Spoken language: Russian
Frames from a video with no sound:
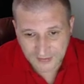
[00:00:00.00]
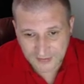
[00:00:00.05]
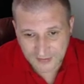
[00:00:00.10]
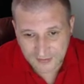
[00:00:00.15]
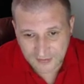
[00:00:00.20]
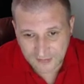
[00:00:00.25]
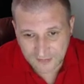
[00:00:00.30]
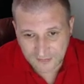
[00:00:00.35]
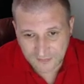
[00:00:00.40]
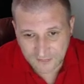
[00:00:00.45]

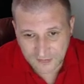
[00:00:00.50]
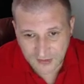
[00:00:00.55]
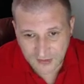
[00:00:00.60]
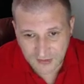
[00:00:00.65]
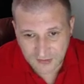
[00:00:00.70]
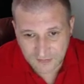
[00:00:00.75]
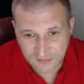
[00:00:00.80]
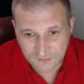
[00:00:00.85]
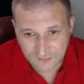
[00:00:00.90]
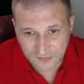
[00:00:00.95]
Э, в
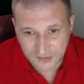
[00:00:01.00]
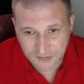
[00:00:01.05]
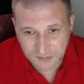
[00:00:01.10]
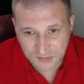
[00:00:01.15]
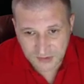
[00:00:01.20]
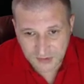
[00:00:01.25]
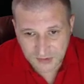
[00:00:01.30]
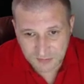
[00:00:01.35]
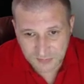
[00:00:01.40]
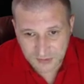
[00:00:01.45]
реальном
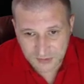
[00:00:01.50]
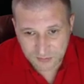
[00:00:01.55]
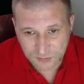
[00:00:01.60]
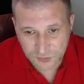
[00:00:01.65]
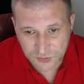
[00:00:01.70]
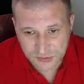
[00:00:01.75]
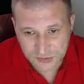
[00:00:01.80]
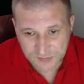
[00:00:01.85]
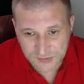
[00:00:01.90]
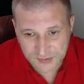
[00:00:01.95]
времени мы
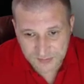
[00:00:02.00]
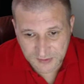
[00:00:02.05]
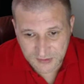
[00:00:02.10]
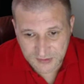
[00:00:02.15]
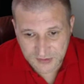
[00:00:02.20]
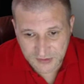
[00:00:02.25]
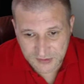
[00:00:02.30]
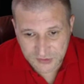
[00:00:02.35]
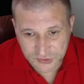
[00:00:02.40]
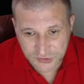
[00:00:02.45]
можем
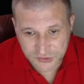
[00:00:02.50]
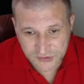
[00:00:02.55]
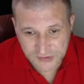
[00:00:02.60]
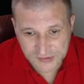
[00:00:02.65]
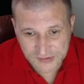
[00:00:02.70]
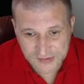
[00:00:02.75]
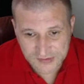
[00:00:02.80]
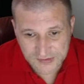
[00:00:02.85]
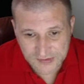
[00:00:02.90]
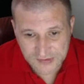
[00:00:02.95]
смотреть
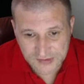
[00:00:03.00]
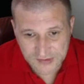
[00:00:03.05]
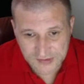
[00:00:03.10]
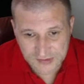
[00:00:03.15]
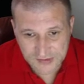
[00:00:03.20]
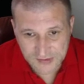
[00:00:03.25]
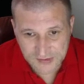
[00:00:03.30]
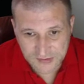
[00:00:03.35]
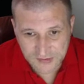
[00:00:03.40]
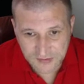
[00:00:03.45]

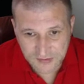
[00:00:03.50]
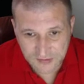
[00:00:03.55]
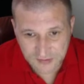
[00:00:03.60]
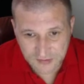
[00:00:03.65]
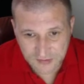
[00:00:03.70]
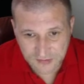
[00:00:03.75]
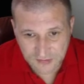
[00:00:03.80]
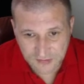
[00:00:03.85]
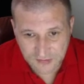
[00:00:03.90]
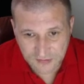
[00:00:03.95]
здесь,
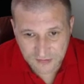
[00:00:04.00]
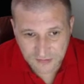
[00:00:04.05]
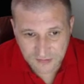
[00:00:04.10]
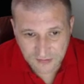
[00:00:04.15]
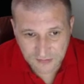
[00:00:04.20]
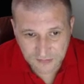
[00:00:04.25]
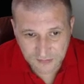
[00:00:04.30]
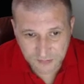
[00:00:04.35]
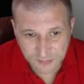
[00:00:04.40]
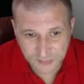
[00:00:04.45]
э,
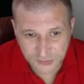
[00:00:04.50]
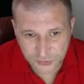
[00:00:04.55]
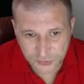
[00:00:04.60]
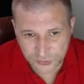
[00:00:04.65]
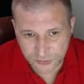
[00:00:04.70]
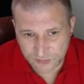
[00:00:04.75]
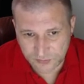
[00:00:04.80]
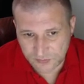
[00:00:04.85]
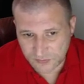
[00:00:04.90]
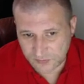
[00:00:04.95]

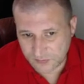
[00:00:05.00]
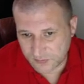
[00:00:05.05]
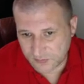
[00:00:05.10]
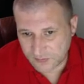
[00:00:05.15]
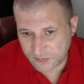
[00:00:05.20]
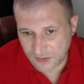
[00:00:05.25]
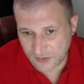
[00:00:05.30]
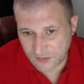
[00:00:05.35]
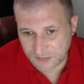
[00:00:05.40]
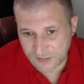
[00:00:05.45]
причем
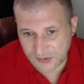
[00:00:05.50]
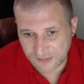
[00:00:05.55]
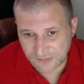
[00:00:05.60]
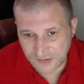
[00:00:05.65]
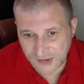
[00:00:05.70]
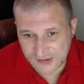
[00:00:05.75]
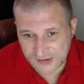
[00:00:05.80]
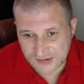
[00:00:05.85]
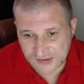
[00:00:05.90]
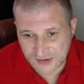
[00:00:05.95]

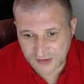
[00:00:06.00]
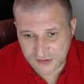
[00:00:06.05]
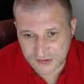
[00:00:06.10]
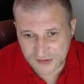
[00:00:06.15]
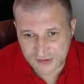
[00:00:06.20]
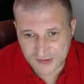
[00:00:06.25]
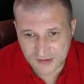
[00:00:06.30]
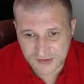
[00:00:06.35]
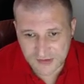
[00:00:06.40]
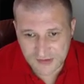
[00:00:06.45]
обновляется
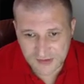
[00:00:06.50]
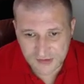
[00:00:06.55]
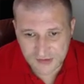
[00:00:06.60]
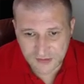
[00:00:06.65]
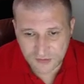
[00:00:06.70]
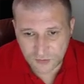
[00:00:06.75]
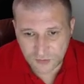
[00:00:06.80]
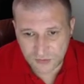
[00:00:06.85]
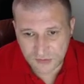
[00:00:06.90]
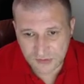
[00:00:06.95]
каждые 10
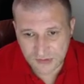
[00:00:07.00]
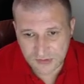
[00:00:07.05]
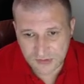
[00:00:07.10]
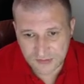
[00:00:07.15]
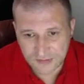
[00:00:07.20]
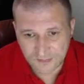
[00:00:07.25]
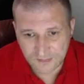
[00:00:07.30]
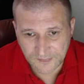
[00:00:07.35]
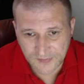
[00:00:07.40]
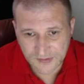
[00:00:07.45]
секунд.
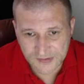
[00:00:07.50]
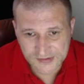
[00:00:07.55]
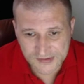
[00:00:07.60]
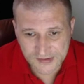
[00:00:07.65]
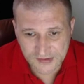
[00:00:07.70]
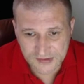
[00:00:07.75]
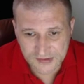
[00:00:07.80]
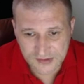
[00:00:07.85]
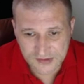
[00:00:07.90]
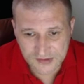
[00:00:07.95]
А
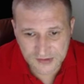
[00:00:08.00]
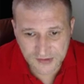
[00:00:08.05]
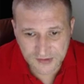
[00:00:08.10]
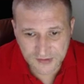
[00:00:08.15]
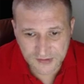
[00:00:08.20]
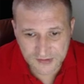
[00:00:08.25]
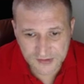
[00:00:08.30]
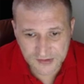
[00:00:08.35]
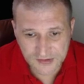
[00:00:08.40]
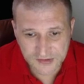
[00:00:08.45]

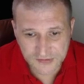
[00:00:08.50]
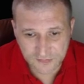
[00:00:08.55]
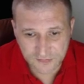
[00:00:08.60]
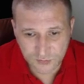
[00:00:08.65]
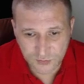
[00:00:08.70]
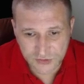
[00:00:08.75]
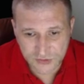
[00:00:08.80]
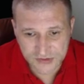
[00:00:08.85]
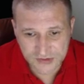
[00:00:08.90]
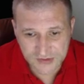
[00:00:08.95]
статистика здесь вы
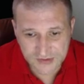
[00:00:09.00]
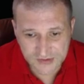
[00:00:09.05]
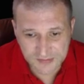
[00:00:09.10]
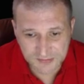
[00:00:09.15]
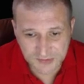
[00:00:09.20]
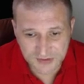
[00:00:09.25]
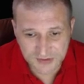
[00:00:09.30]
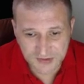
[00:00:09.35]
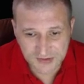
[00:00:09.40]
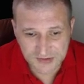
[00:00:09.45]
можете
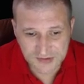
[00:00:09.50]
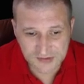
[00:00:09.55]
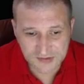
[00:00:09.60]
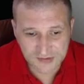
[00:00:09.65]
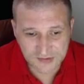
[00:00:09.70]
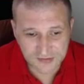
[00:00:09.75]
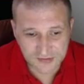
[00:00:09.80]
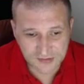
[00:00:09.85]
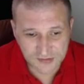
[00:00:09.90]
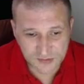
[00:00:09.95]
смотреть,
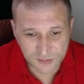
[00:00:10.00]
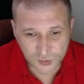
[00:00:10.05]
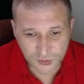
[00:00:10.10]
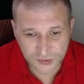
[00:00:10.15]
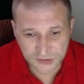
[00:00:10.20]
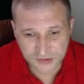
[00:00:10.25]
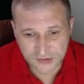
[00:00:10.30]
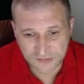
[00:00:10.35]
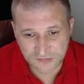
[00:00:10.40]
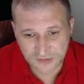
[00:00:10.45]
э,
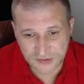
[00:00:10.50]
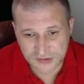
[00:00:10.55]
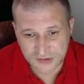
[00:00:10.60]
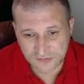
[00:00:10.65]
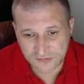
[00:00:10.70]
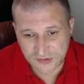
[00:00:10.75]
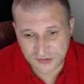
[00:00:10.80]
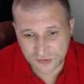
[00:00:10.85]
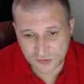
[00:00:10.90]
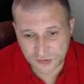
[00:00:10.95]
смотрит
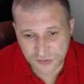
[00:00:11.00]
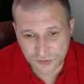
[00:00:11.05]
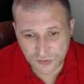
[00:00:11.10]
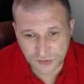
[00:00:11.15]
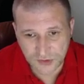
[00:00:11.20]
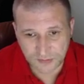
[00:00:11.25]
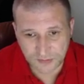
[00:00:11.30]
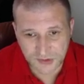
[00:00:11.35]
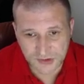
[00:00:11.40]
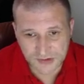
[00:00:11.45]
ваше видео,
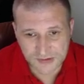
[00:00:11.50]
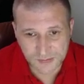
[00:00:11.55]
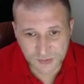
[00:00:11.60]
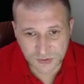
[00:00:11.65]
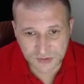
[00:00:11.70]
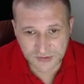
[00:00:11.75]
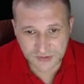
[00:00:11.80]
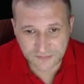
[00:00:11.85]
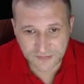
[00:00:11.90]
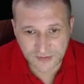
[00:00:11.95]
сколько
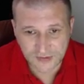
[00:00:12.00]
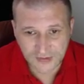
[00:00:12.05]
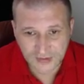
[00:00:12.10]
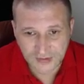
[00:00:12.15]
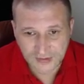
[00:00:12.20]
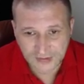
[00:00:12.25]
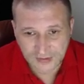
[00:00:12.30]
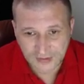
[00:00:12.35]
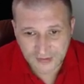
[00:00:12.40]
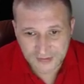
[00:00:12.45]
просмотров,
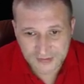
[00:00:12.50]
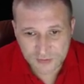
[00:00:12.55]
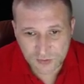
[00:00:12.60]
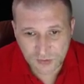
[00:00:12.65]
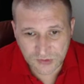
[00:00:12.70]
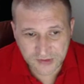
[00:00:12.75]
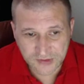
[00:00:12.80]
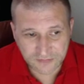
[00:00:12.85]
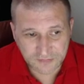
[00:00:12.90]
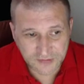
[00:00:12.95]

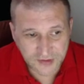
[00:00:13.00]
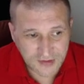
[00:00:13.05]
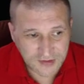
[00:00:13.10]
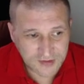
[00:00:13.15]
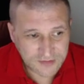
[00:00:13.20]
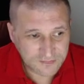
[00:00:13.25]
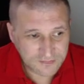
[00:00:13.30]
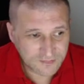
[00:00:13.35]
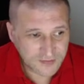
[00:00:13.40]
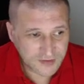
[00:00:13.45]
сколько в
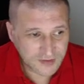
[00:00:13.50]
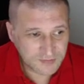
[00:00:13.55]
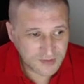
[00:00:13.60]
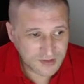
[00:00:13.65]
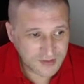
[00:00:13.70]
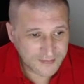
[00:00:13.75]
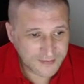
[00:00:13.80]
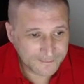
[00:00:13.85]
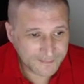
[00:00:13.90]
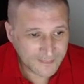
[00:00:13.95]
реальном
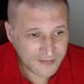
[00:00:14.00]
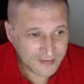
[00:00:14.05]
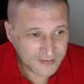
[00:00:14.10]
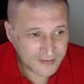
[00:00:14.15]
времени,